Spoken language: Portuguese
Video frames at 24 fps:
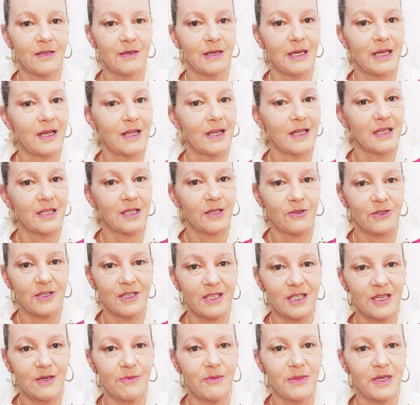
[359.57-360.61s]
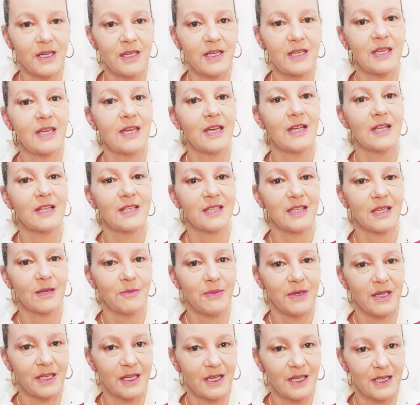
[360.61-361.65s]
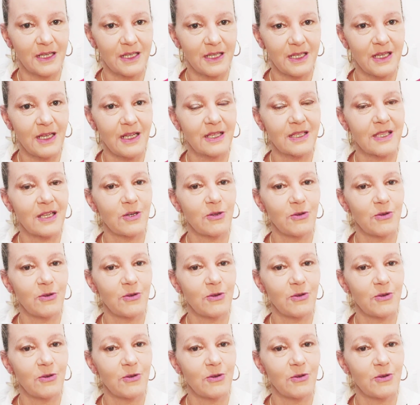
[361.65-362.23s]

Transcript: Ela não está bem, ela está bem ali, ela está